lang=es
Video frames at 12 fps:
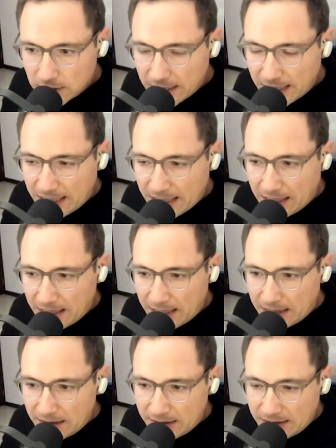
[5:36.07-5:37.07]

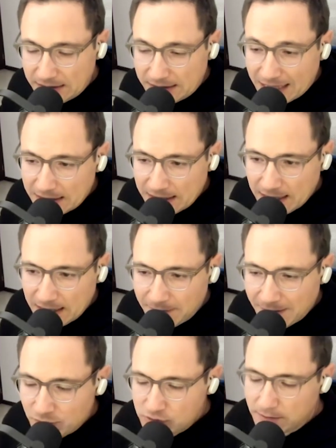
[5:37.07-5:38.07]
eh, ni tan de
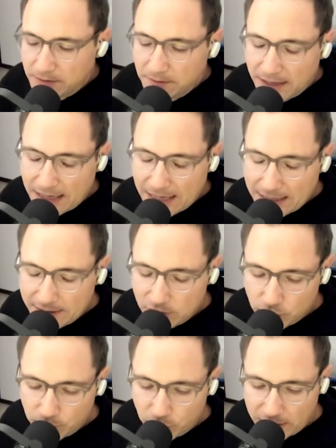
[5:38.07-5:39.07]
vamos a vibrar
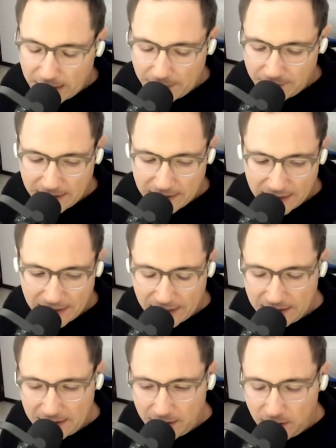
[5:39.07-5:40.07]
alto porque la vida y hay
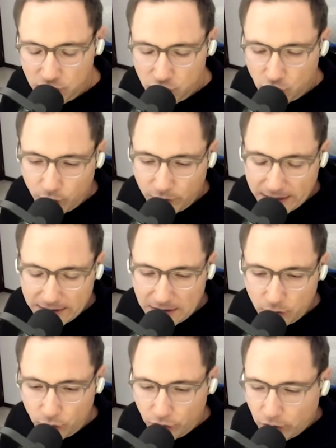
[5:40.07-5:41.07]
que tener solo buena actitud.